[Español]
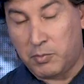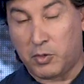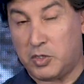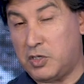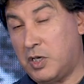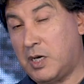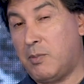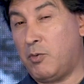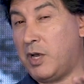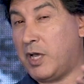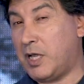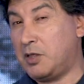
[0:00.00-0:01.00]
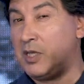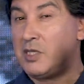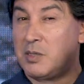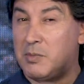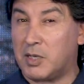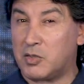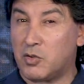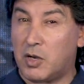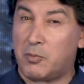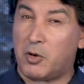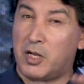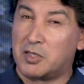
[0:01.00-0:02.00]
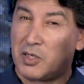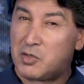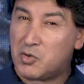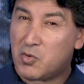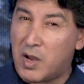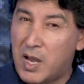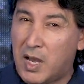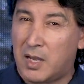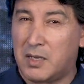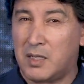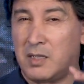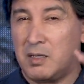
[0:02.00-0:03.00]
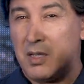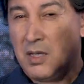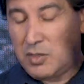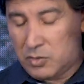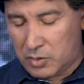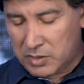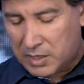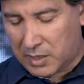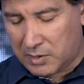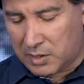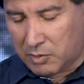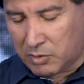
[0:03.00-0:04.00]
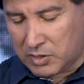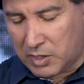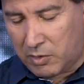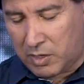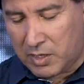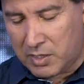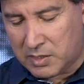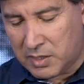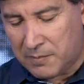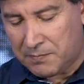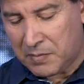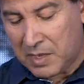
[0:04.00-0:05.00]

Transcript: porque si dejamos las grandísimas que son la moral sexual y toda esa cantidad de cosas, y ahora dice,